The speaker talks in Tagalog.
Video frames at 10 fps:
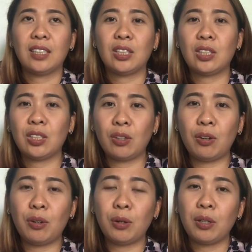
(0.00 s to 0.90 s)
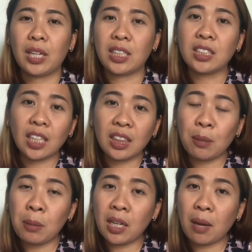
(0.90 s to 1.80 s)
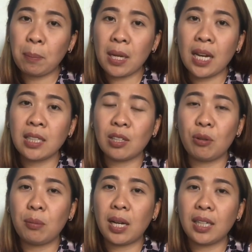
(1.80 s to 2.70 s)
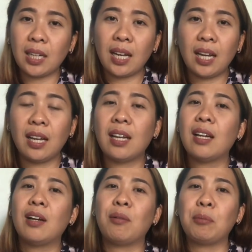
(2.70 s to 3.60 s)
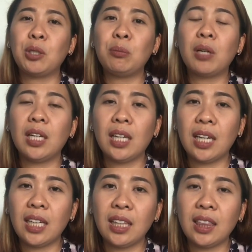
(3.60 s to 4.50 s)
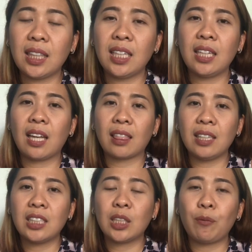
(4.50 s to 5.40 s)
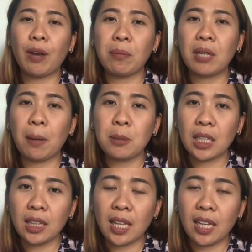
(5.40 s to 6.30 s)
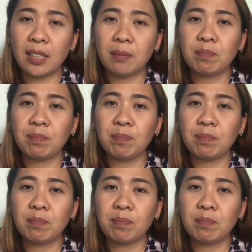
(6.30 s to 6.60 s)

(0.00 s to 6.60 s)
So, instead na magkape ka sa umaga, uminom ka ng green tea at least 5 cups a day.